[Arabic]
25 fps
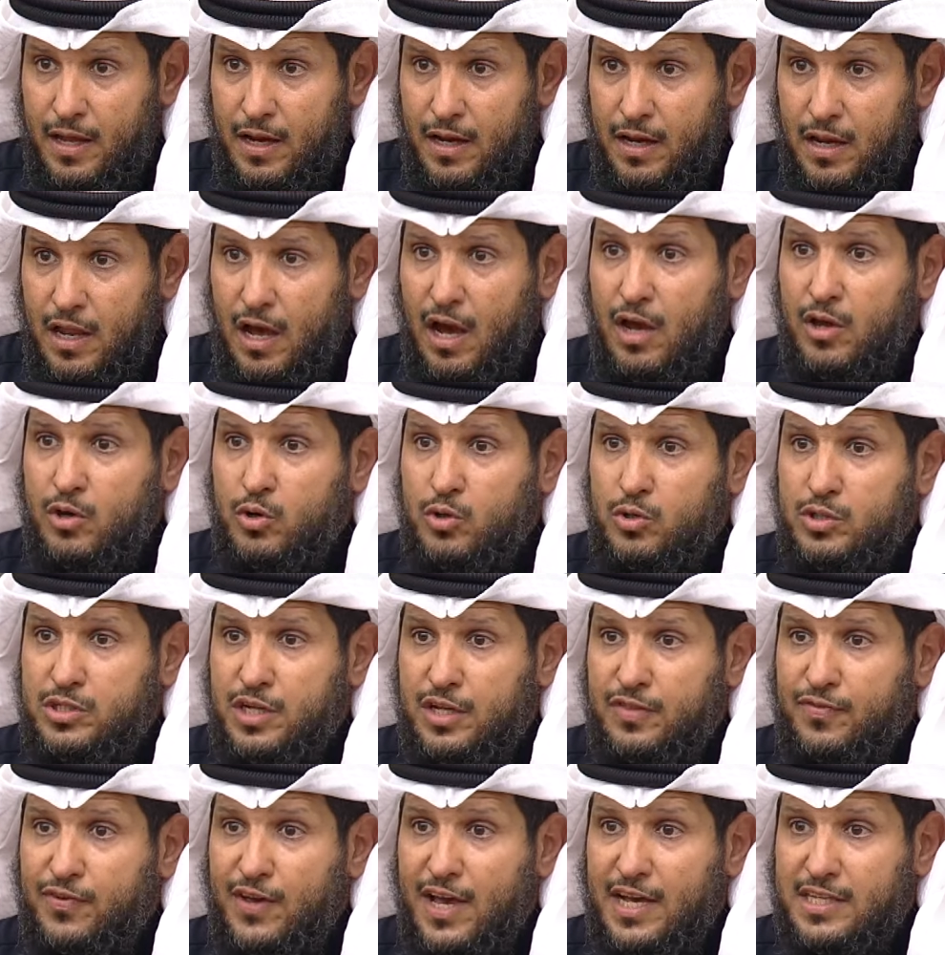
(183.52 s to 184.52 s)
لا
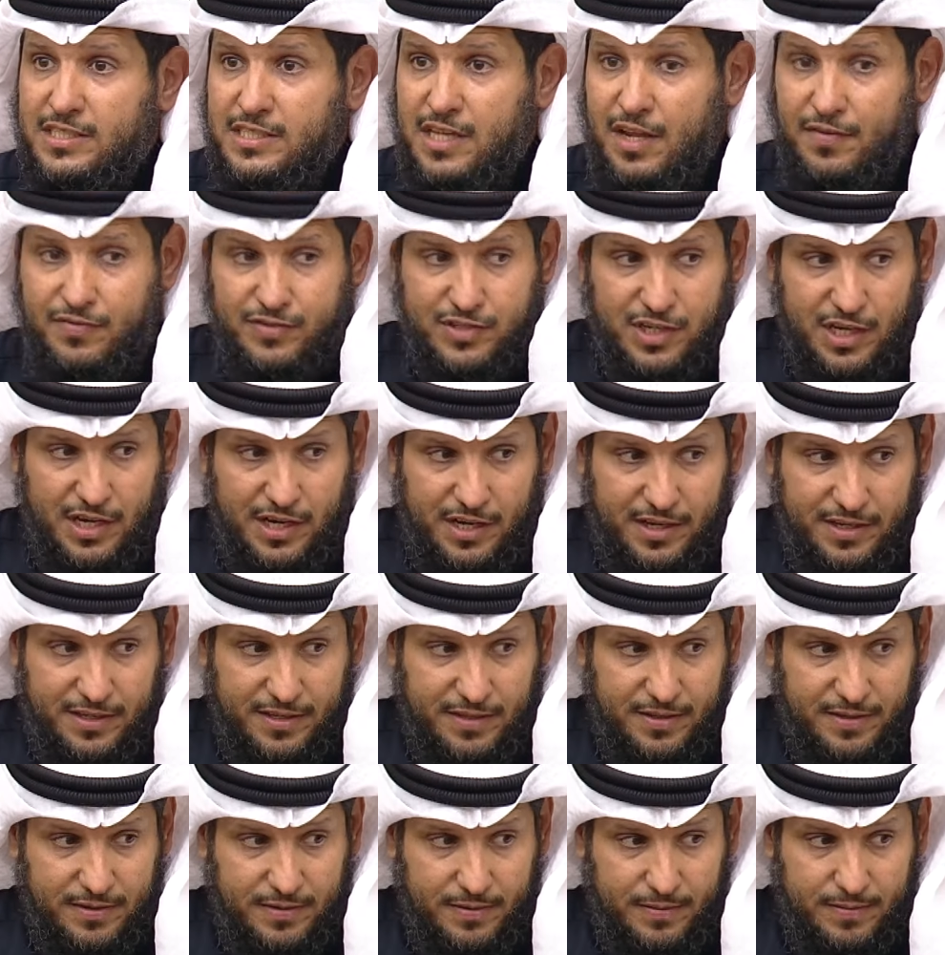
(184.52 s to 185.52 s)
يوجد فيها صرف صحي
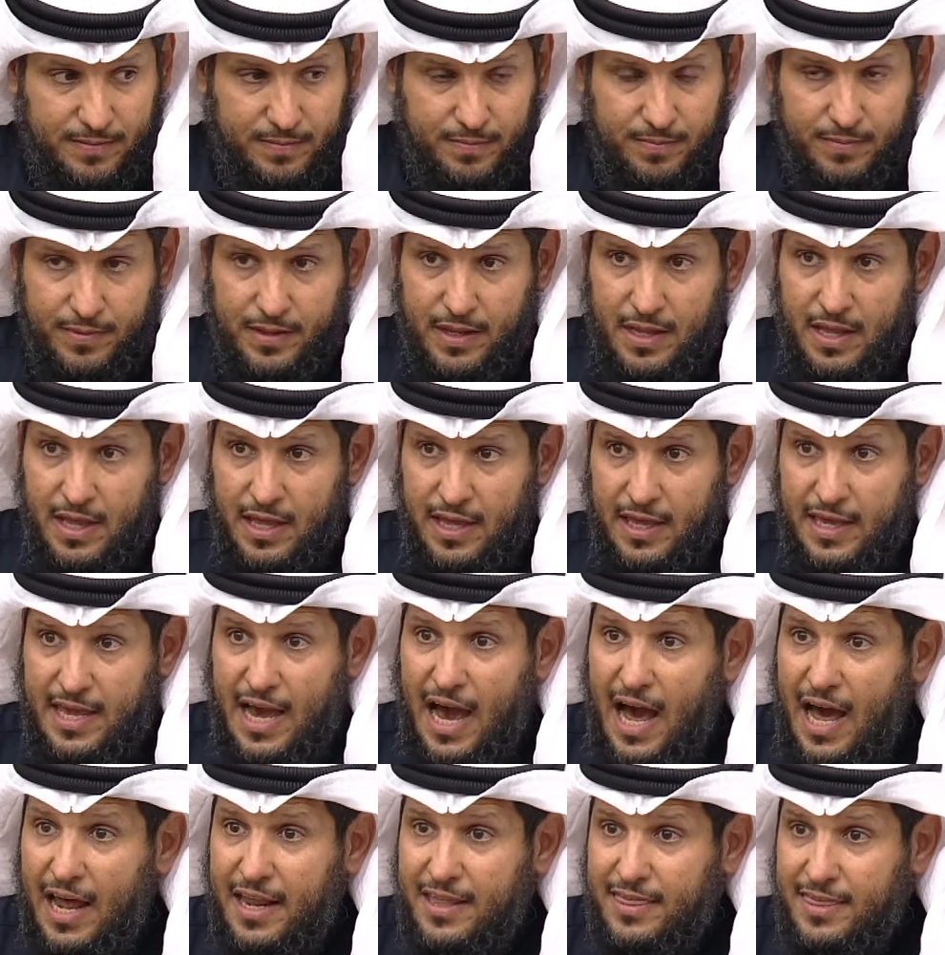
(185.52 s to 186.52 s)

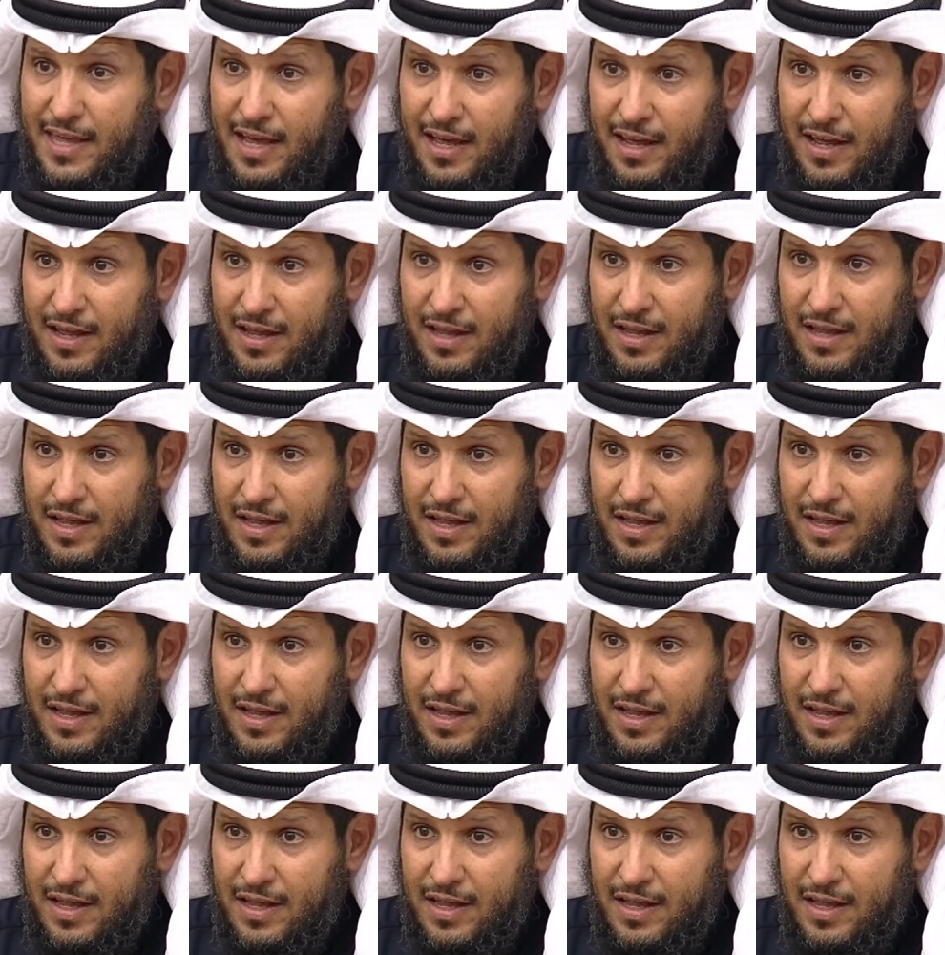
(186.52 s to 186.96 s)
كارثة